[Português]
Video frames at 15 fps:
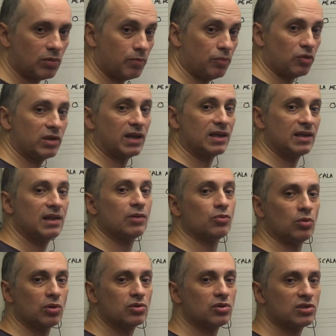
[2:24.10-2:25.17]
por que, que tem
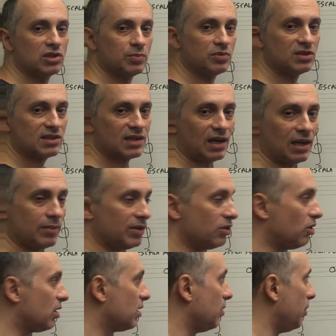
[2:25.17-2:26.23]
um outro tipo de escala
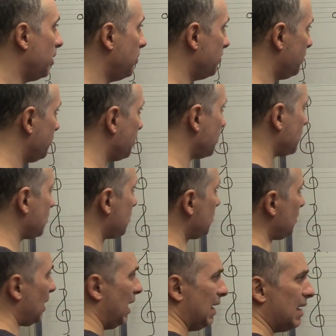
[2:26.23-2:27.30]
menor também.
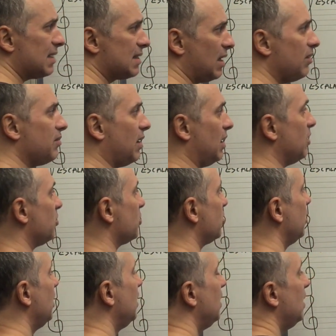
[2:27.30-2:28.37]
Aliás, tem vários.
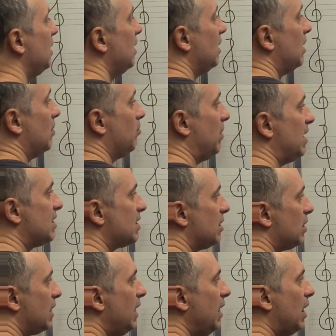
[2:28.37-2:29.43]
Mas
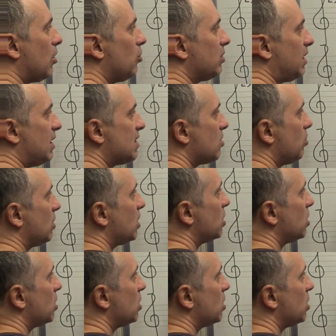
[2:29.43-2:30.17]
o que, que acontece quando